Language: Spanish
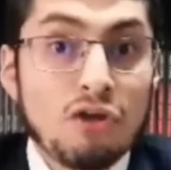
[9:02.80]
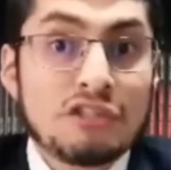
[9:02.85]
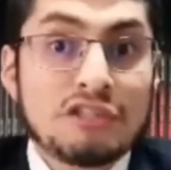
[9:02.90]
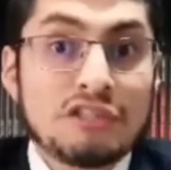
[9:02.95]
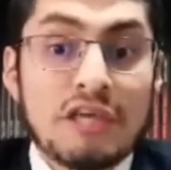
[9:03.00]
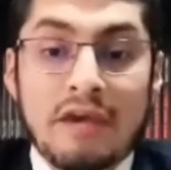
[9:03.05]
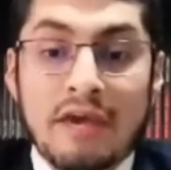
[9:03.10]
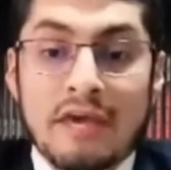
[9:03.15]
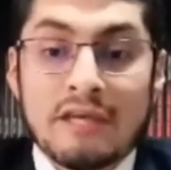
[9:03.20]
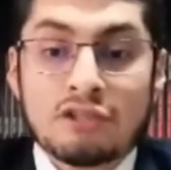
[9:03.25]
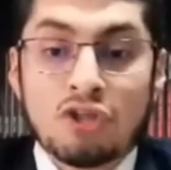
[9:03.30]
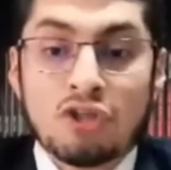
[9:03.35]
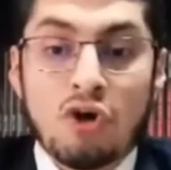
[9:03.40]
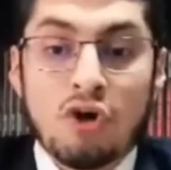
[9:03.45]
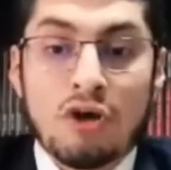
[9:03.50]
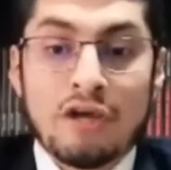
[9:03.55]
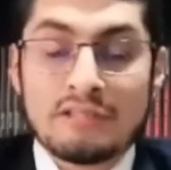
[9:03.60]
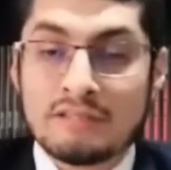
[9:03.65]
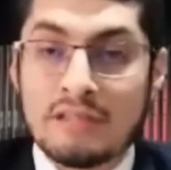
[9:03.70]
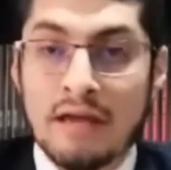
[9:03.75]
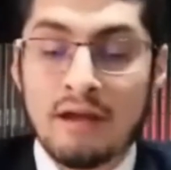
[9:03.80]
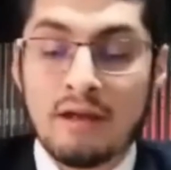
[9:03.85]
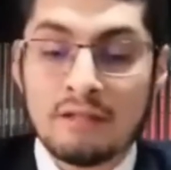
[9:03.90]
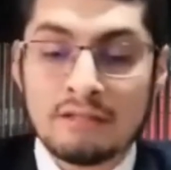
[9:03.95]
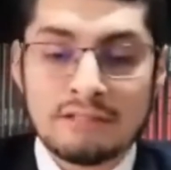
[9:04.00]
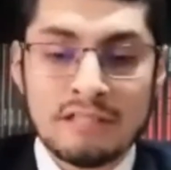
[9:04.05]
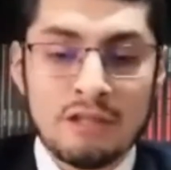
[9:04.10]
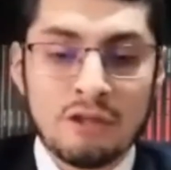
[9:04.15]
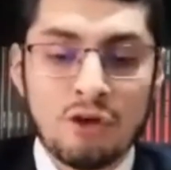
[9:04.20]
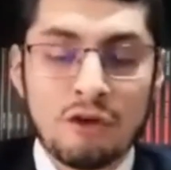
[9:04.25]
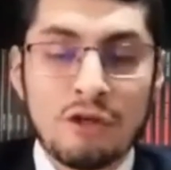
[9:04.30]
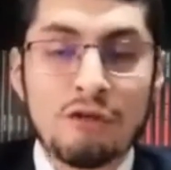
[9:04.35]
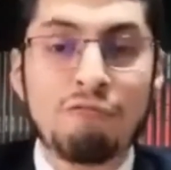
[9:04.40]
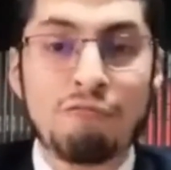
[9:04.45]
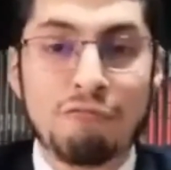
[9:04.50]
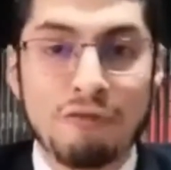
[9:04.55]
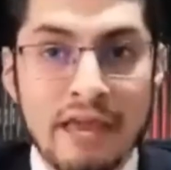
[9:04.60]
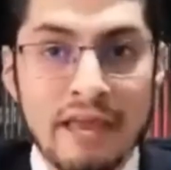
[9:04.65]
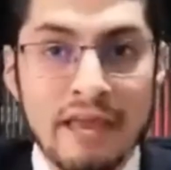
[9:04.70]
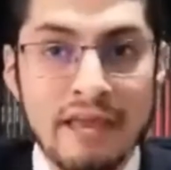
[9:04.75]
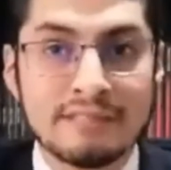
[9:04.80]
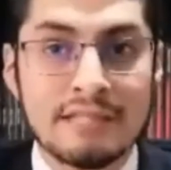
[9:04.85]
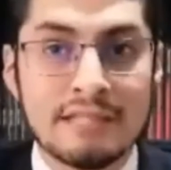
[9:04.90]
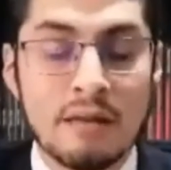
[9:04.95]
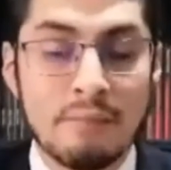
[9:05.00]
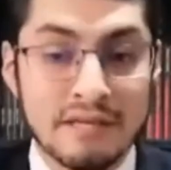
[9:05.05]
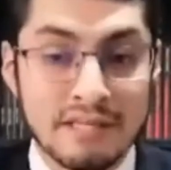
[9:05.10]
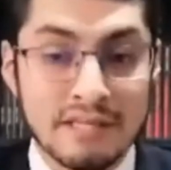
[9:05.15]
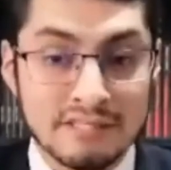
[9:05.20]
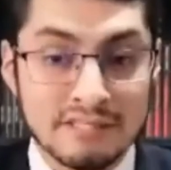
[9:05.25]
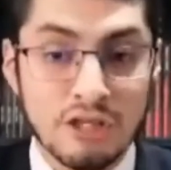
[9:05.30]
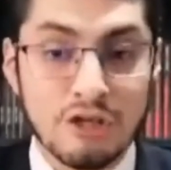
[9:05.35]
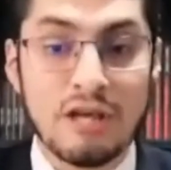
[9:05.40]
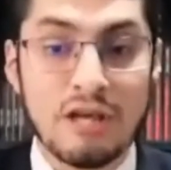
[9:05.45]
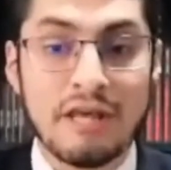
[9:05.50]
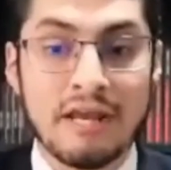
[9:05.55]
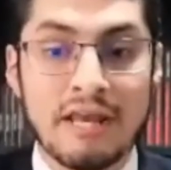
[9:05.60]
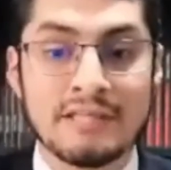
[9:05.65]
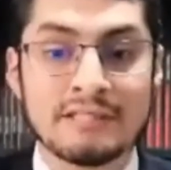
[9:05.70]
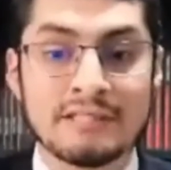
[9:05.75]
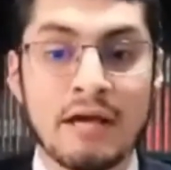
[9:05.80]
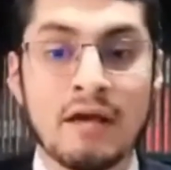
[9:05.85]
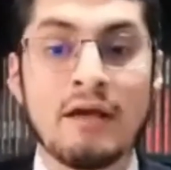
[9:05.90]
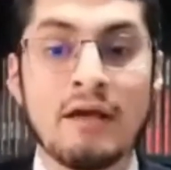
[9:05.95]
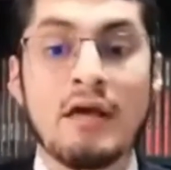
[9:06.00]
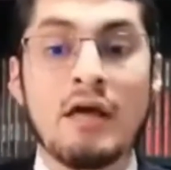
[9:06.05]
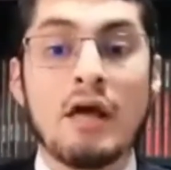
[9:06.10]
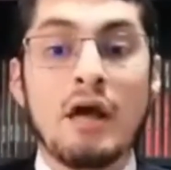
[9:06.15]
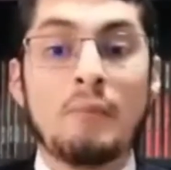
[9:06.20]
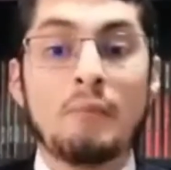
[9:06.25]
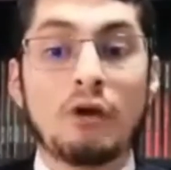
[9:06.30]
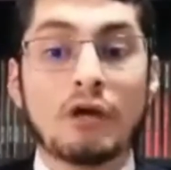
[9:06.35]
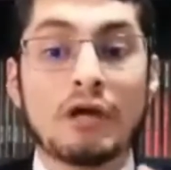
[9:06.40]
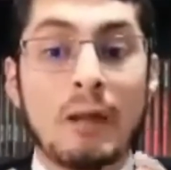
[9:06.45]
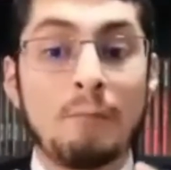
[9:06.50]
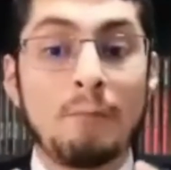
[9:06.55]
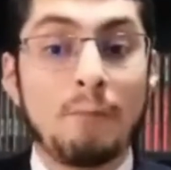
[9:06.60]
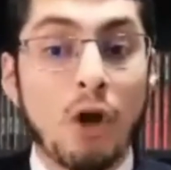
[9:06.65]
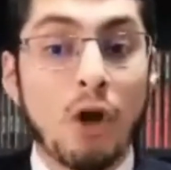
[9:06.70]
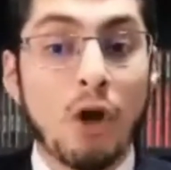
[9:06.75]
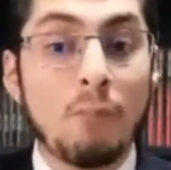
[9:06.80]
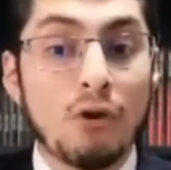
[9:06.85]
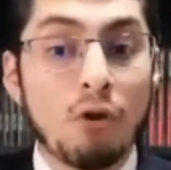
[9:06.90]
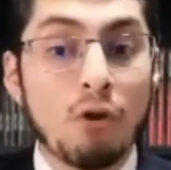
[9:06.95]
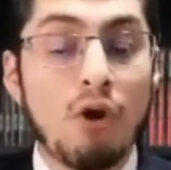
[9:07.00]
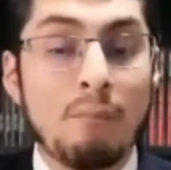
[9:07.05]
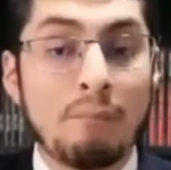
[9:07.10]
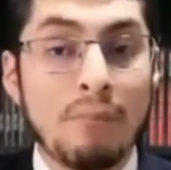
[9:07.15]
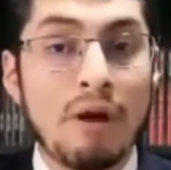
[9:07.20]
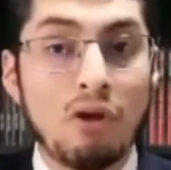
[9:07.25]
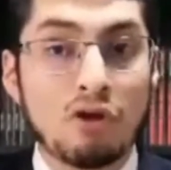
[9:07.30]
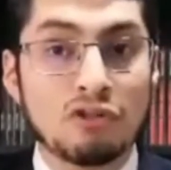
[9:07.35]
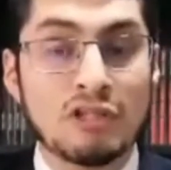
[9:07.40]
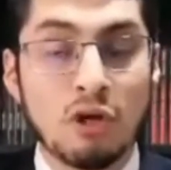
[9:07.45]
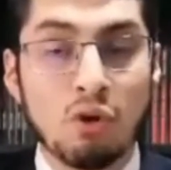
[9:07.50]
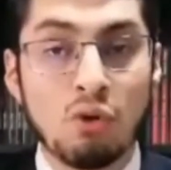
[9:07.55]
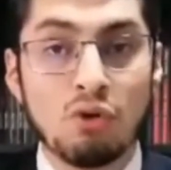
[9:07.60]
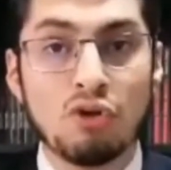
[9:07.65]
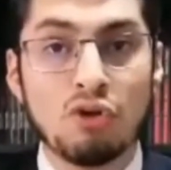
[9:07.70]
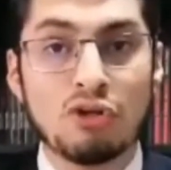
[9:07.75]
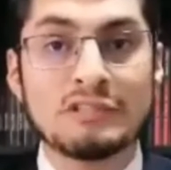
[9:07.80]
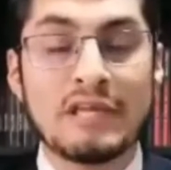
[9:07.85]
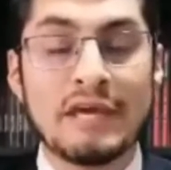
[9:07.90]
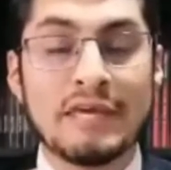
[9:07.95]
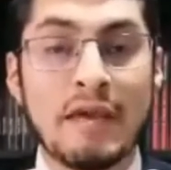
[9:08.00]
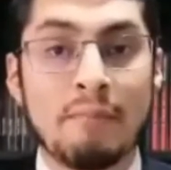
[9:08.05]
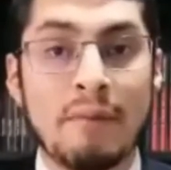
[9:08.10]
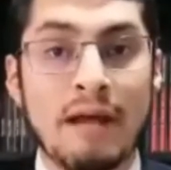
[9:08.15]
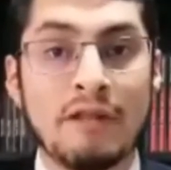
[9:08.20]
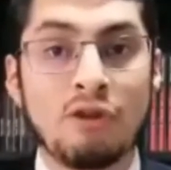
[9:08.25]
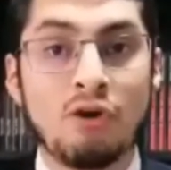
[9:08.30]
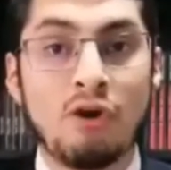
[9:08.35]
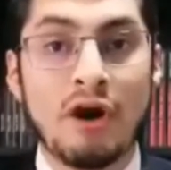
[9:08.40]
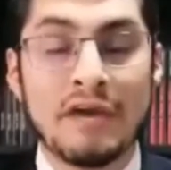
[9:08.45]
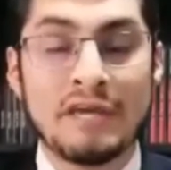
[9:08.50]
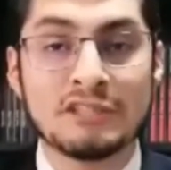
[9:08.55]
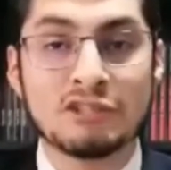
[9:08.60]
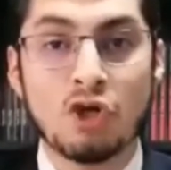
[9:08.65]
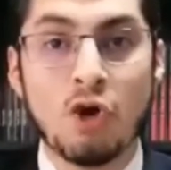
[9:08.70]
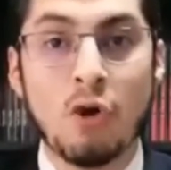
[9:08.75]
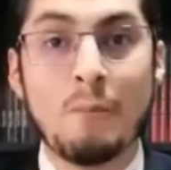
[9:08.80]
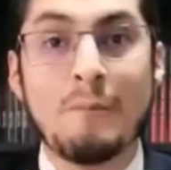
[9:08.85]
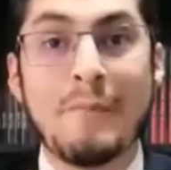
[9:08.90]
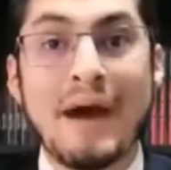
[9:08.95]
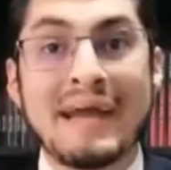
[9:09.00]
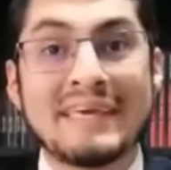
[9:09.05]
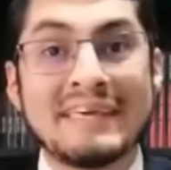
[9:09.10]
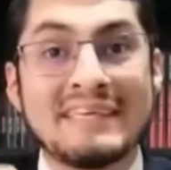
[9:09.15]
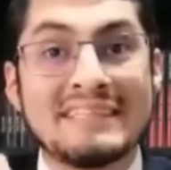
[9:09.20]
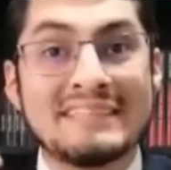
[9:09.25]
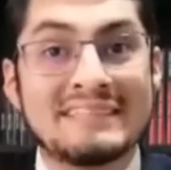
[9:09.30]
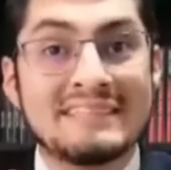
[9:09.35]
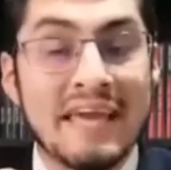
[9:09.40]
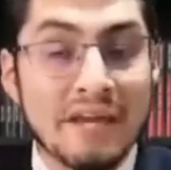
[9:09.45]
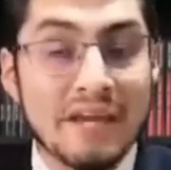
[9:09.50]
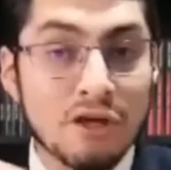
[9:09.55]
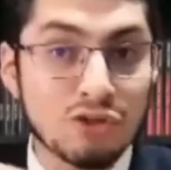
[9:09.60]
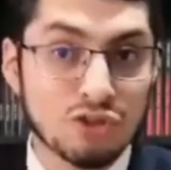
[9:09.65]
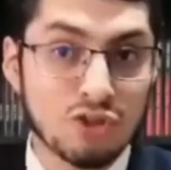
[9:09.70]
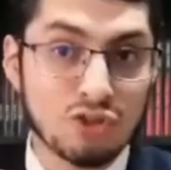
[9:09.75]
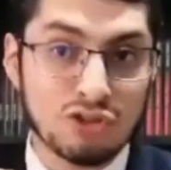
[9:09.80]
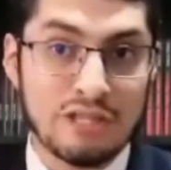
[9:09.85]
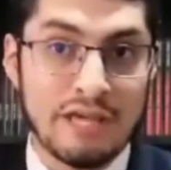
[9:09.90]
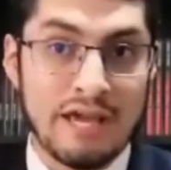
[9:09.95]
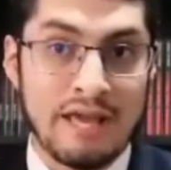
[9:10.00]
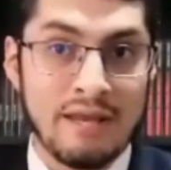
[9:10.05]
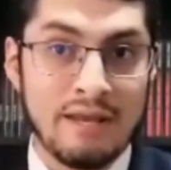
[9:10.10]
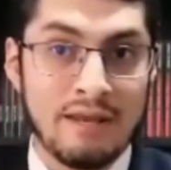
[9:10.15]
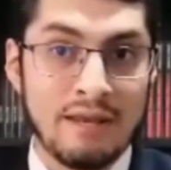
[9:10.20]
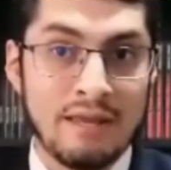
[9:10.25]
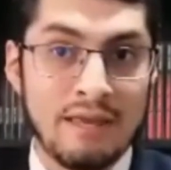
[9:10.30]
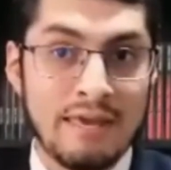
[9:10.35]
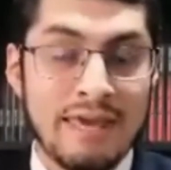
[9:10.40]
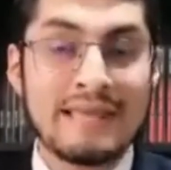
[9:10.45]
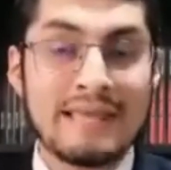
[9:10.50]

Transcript: dicen eso, están siendo infieles al magisterio de la iglesia, porque el propio Juan Pablo II está llamando a esto magisterio social.